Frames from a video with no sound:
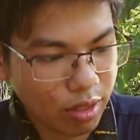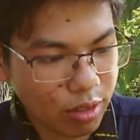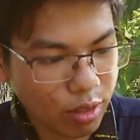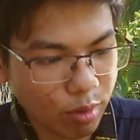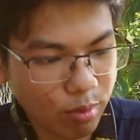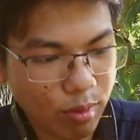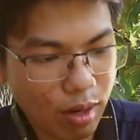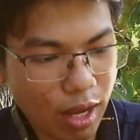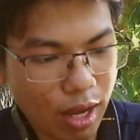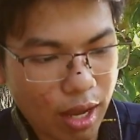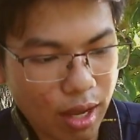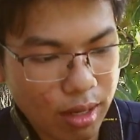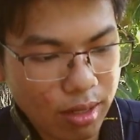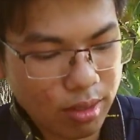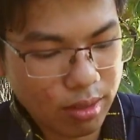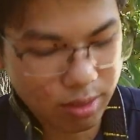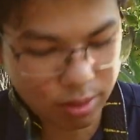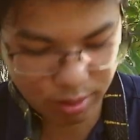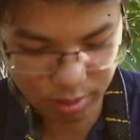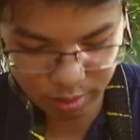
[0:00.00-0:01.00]
đó, Nói chung
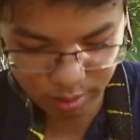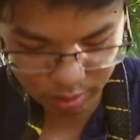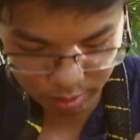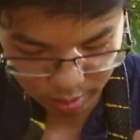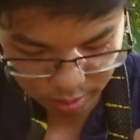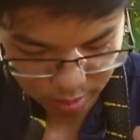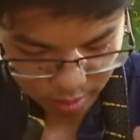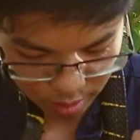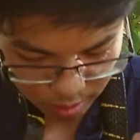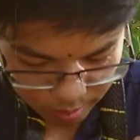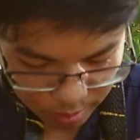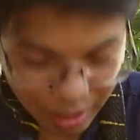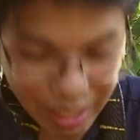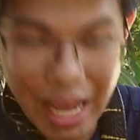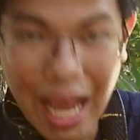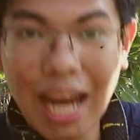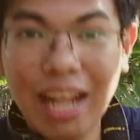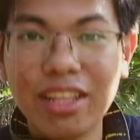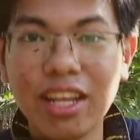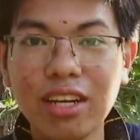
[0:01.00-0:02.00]
là
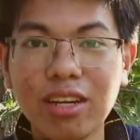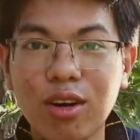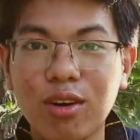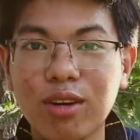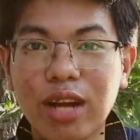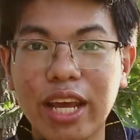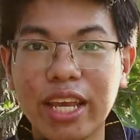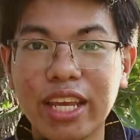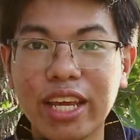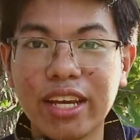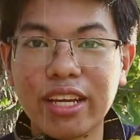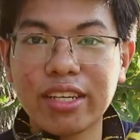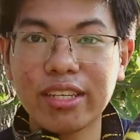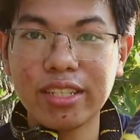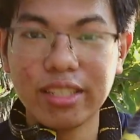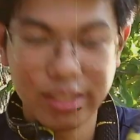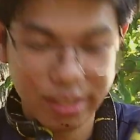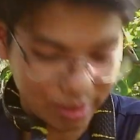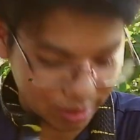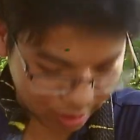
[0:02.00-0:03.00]
Mình khá là thích con này
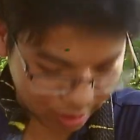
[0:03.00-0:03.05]
nha